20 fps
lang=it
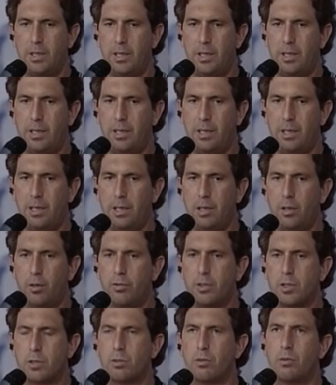E lì ho
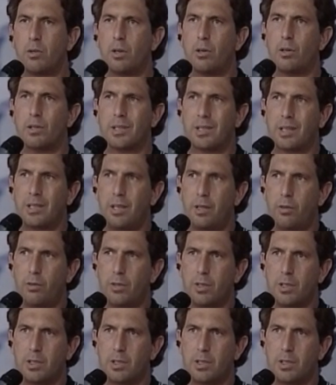visto un qualcosa che non